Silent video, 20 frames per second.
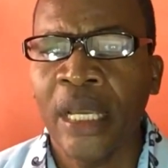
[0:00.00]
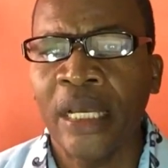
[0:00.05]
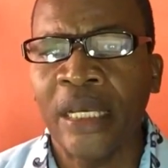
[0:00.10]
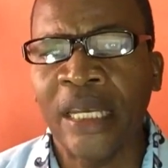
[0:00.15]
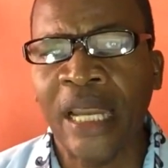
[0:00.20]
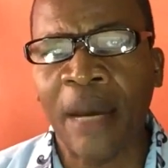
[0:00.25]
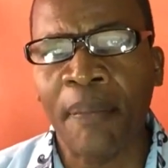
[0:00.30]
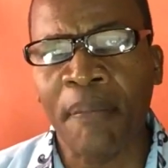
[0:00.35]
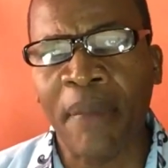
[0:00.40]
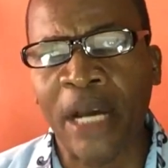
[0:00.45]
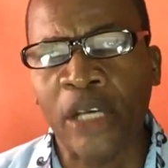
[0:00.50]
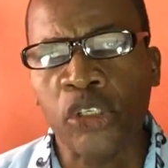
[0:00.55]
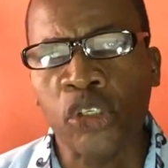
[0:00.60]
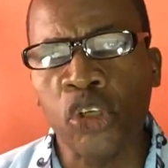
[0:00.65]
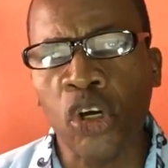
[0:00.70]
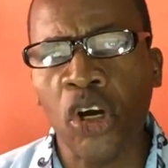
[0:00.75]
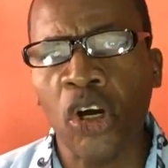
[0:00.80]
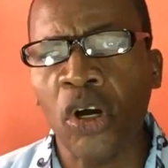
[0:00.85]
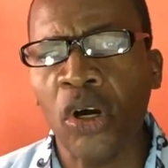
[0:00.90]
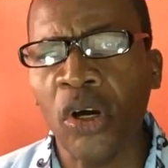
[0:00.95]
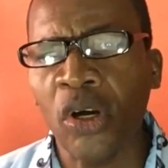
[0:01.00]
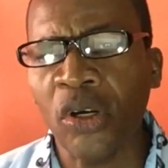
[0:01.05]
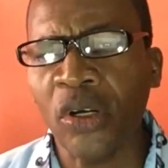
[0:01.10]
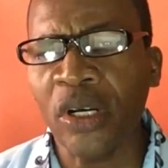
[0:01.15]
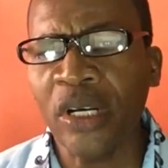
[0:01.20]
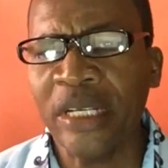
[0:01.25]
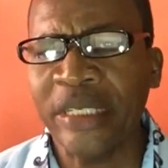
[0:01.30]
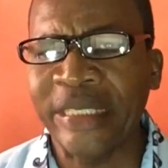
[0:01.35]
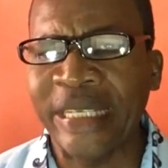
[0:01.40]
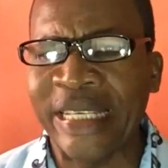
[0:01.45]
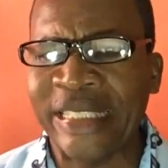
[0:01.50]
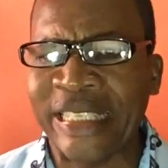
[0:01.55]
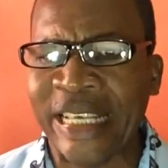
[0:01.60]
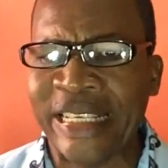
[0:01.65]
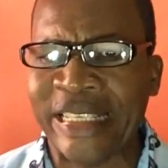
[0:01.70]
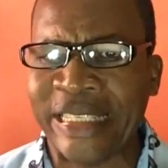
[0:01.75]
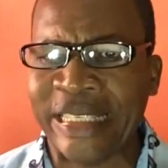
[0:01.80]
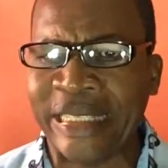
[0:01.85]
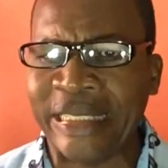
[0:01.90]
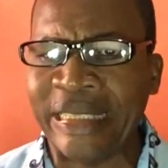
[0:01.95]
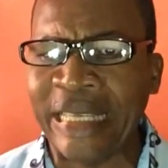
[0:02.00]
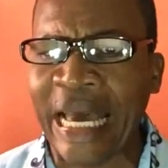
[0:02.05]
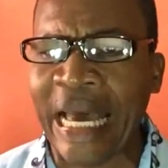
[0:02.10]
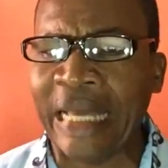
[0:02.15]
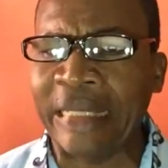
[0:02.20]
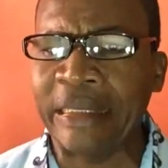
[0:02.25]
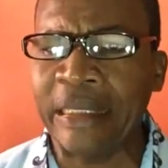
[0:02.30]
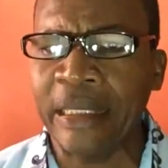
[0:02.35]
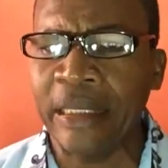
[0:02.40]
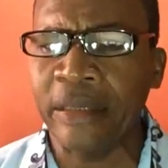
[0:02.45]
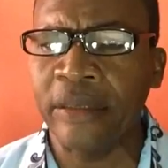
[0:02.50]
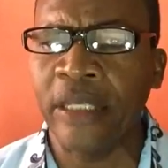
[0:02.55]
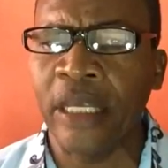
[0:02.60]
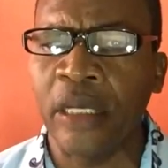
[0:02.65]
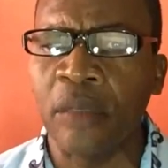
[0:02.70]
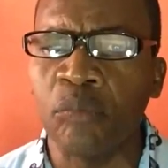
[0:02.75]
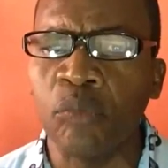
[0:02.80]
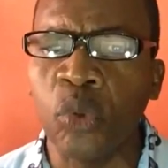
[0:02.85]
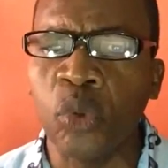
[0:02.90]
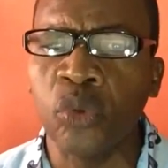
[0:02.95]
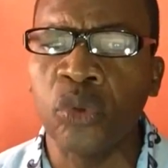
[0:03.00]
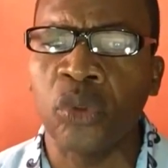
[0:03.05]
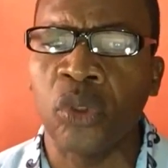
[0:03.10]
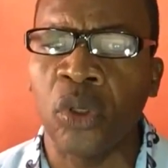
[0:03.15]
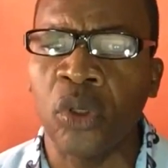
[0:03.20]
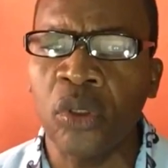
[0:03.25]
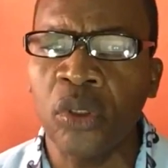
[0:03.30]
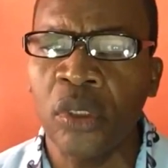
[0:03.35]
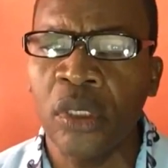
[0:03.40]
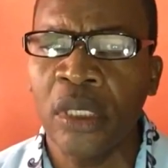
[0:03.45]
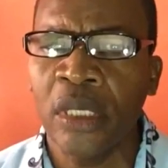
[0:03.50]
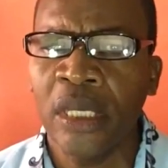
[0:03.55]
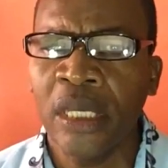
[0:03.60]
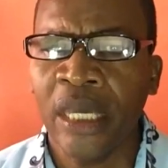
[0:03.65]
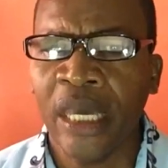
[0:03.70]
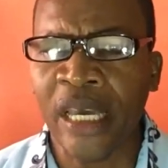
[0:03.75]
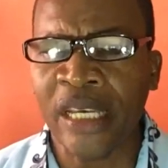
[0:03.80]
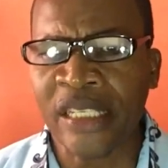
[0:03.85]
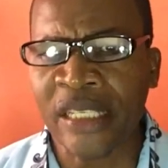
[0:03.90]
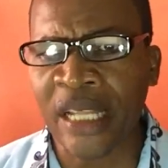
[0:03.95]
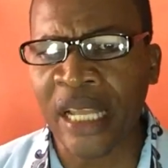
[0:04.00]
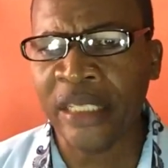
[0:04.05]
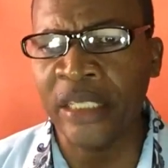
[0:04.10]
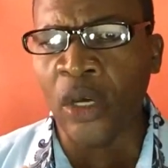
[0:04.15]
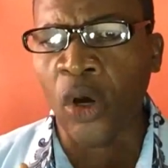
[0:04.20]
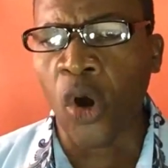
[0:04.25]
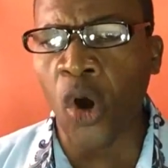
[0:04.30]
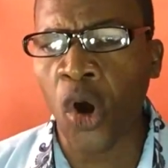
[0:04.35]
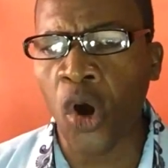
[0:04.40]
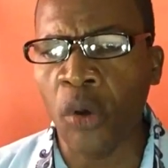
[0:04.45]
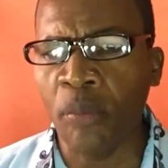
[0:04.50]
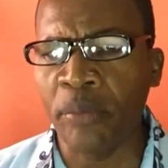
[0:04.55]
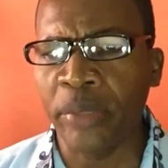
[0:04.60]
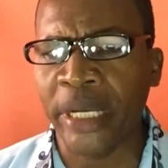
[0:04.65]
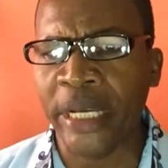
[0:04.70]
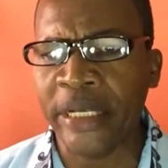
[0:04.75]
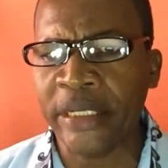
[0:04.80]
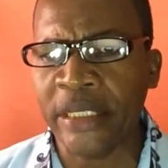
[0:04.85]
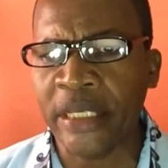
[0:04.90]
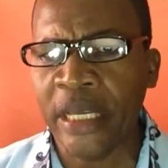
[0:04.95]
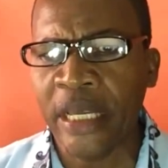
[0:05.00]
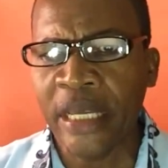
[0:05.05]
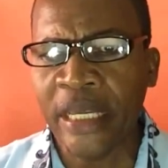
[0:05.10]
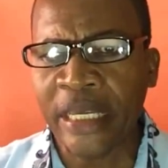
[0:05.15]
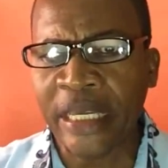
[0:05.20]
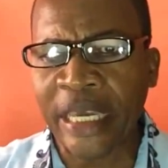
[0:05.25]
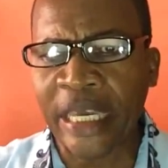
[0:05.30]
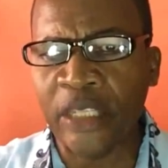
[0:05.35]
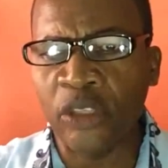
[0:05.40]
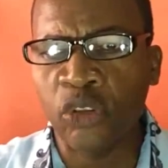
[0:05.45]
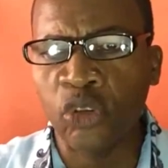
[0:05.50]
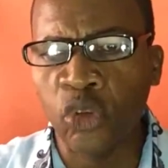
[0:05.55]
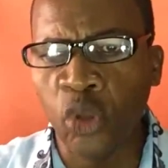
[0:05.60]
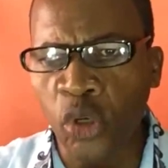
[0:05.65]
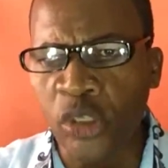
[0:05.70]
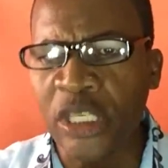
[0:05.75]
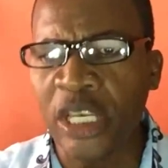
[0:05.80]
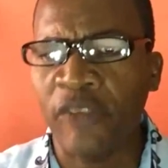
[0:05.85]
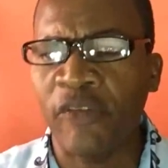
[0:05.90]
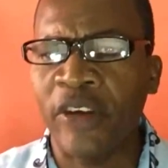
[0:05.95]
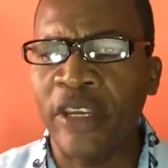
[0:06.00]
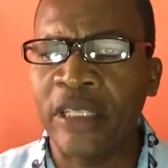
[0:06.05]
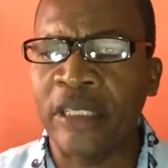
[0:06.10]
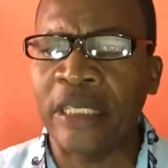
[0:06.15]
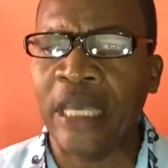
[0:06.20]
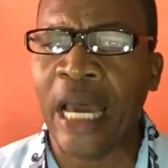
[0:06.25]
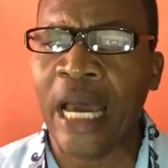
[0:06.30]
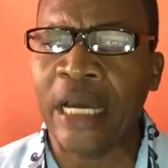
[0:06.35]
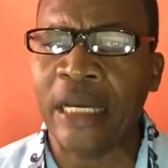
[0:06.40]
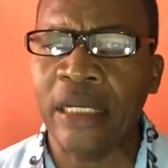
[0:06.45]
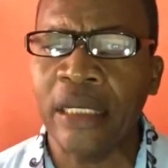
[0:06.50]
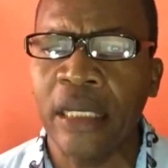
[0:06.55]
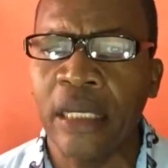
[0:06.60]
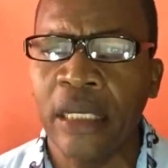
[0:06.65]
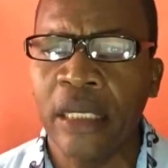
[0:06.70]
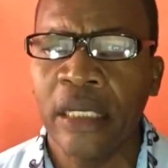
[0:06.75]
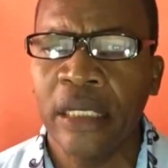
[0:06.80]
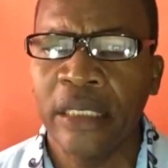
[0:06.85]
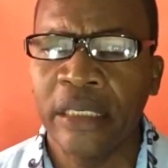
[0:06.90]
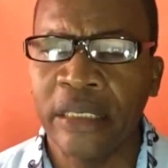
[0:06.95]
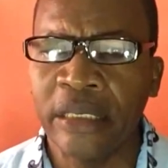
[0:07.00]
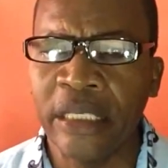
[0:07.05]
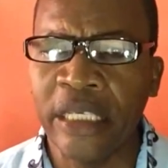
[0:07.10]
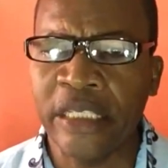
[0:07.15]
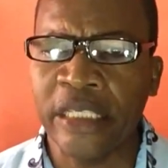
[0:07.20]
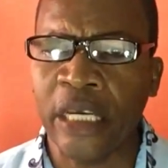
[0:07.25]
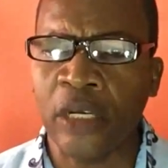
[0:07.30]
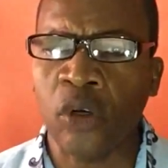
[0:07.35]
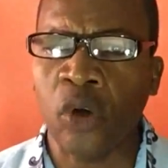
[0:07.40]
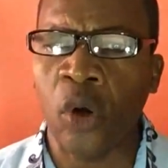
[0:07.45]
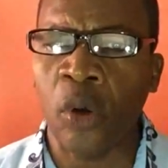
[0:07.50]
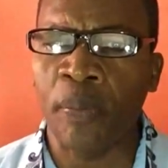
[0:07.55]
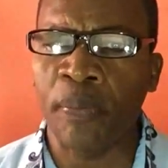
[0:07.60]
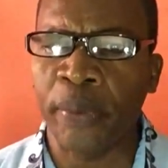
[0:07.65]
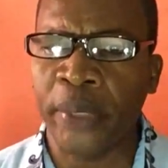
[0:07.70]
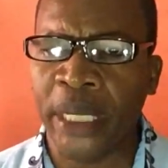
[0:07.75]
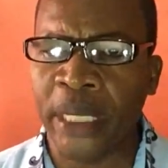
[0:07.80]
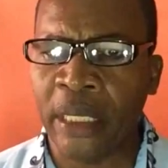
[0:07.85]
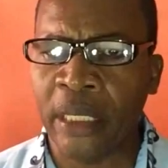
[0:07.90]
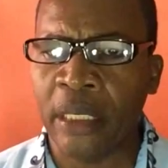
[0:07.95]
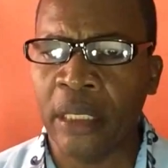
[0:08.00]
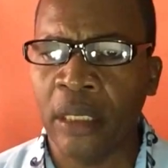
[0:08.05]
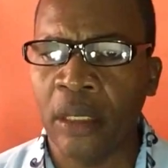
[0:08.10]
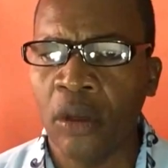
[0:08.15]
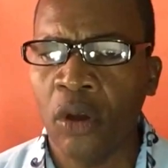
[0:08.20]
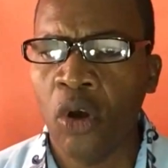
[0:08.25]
La mayor necesidad del mundo es la de hombres que no se vendan ni se compren.